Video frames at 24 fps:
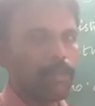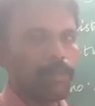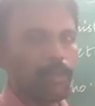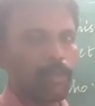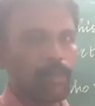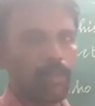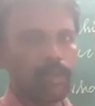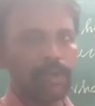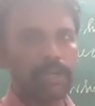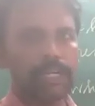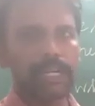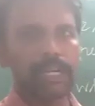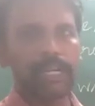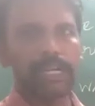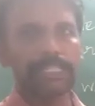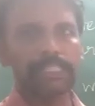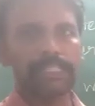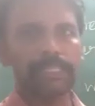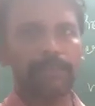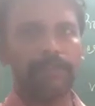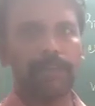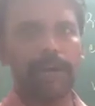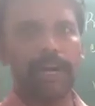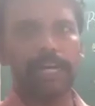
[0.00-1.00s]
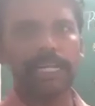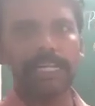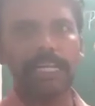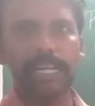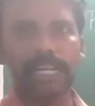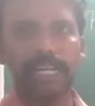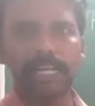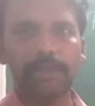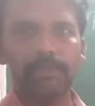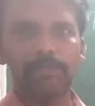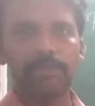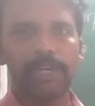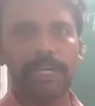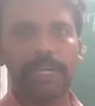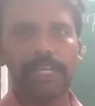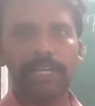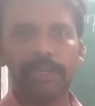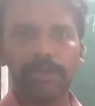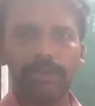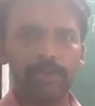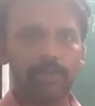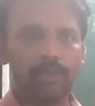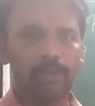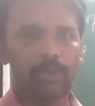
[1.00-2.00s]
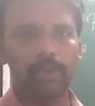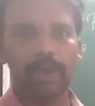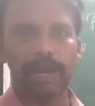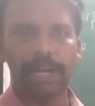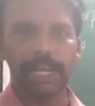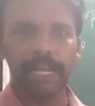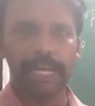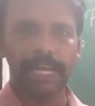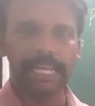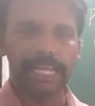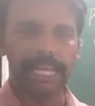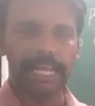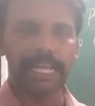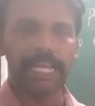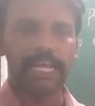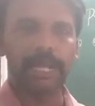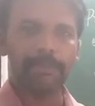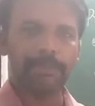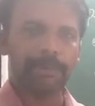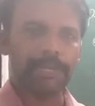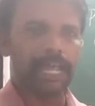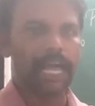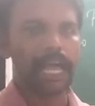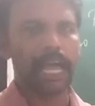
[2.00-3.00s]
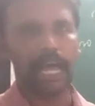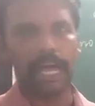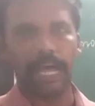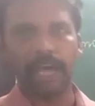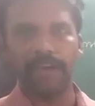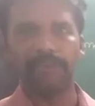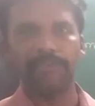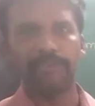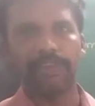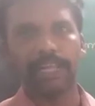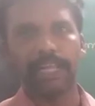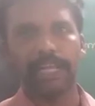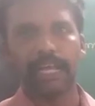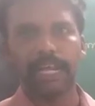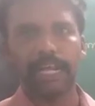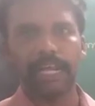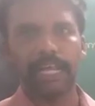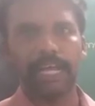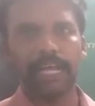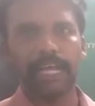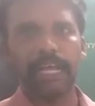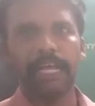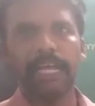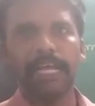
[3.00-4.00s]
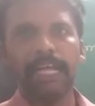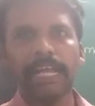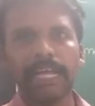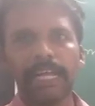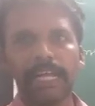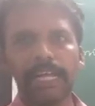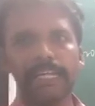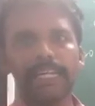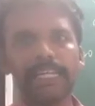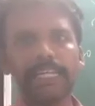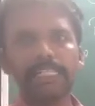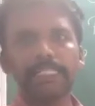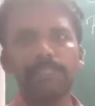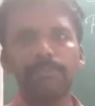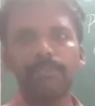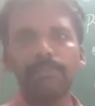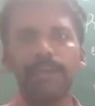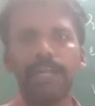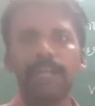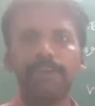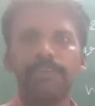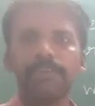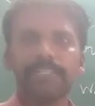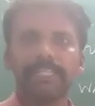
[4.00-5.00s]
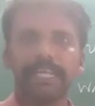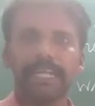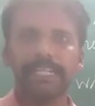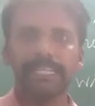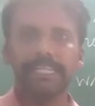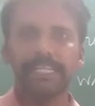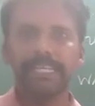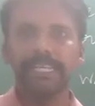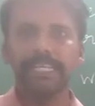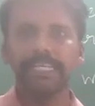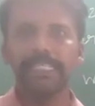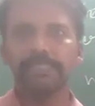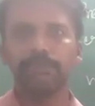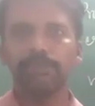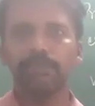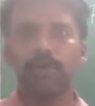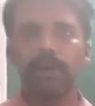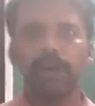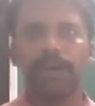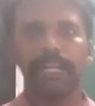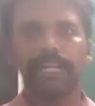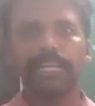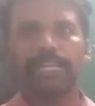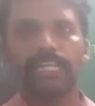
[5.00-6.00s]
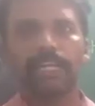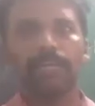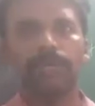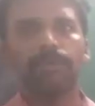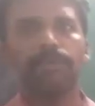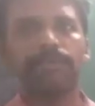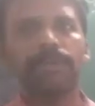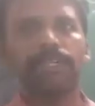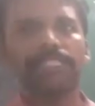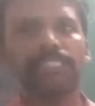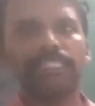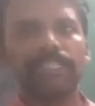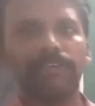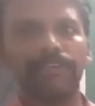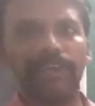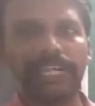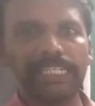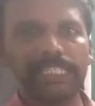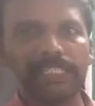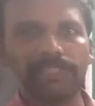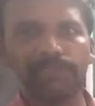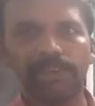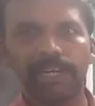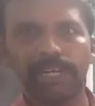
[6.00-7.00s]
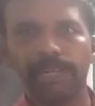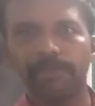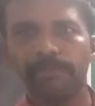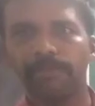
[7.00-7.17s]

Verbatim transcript: மூன்று லட்சம் ஆண்டுகளுக்கு முன்னாடி உருவானாங்க எங்கே அப்படின்னா ஆஃப்ரிக்காவில் இட் இஸ் பிலீவ்டு தட் தீஸ் மாடர்ன் ஹியூமன்ஸ் எவென்ச்சுவலி